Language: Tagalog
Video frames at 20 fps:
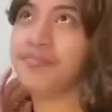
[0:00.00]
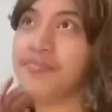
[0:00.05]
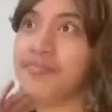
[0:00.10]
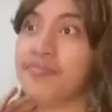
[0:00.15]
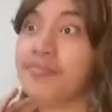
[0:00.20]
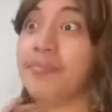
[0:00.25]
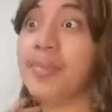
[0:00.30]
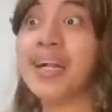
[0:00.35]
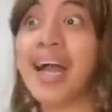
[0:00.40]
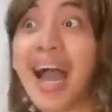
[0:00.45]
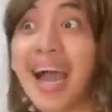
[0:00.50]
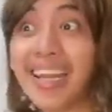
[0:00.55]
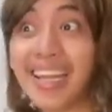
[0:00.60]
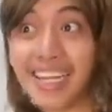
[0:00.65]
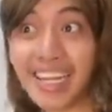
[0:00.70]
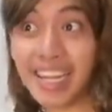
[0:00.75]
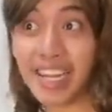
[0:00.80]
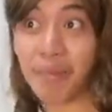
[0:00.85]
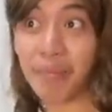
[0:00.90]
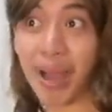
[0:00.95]
Mag-aaral ka
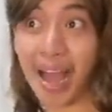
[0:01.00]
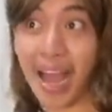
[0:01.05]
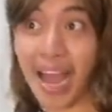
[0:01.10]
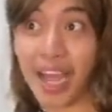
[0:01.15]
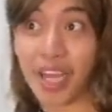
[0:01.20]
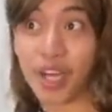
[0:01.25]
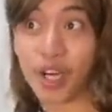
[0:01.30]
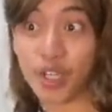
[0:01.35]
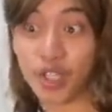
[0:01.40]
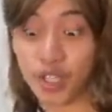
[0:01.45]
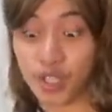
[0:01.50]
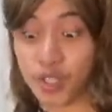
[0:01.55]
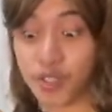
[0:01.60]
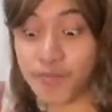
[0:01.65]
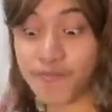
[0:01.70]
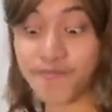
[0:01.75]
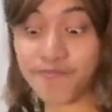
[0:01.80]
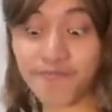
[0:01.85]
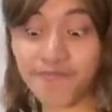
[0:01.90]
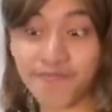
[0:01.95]
ng maayos.
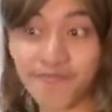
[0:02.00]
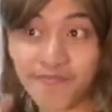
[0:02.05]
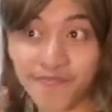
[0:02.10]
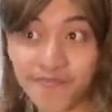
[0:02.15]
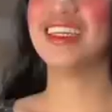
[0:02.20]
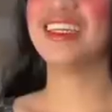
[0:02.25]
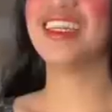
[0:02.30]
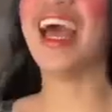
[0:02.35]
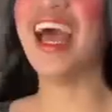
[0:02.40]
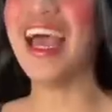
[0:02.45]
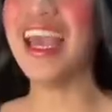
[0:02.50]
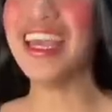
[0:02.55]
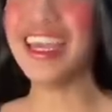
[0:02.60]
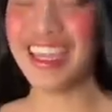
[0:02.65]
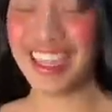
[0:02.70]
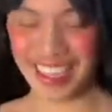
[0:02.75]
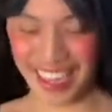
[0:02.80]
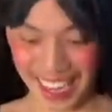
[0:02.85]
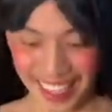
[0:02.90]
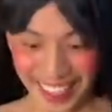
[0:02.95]
Nay,
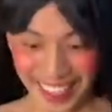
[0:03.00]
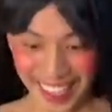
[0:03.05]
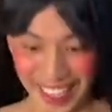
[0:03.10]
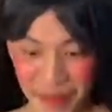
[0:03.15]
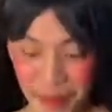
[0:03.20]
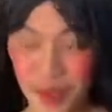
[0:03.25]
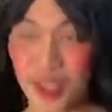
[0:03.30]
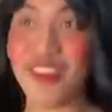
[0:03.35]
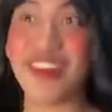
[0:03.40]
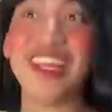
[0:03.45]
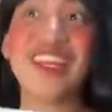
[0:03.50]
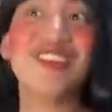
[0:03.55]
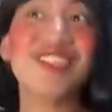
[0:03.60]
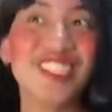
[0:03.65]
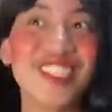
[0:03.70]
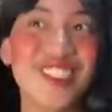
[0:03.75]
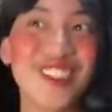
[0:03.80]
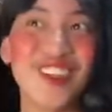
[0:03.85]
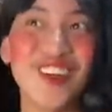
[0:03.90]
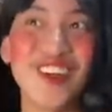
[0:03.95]
99 po yung grade ko sa
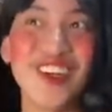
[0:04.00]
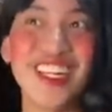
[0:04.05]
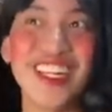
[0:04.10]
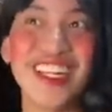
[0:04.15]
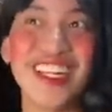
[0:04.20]
school.